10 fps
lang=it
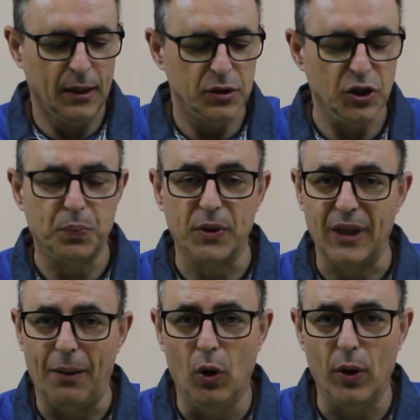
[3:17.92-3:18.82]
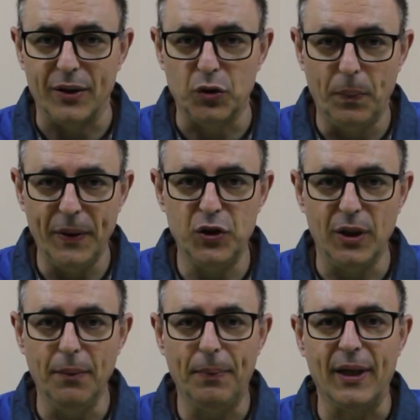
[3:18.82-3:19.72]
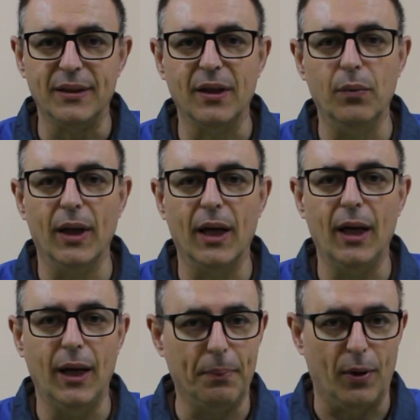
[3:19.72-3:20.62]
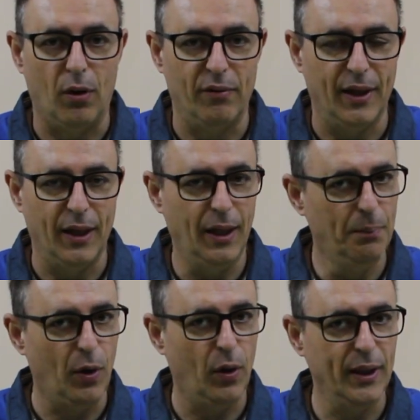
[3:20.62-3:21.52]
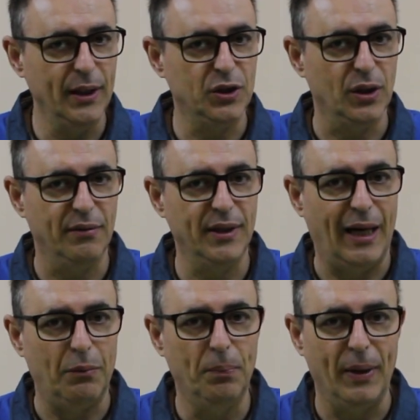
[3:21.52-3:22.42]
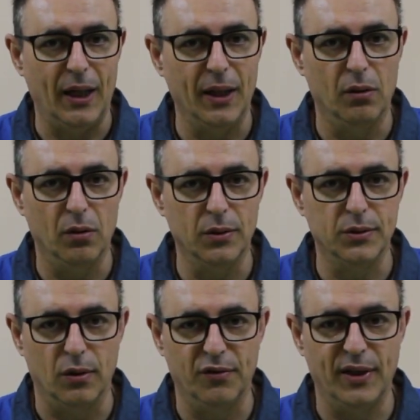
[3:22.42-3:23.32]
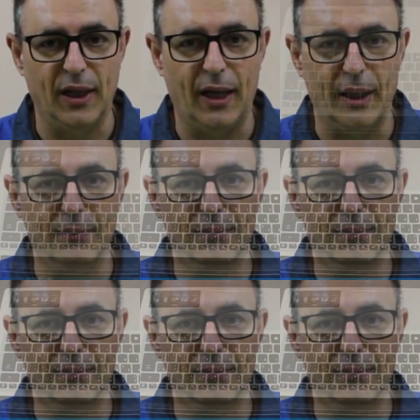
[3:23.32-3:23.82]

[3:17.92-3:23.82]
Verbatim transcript: Ci spostiamo ora sul PC per eseguire le prove e poi ci rivediamo per le conclusioni finali.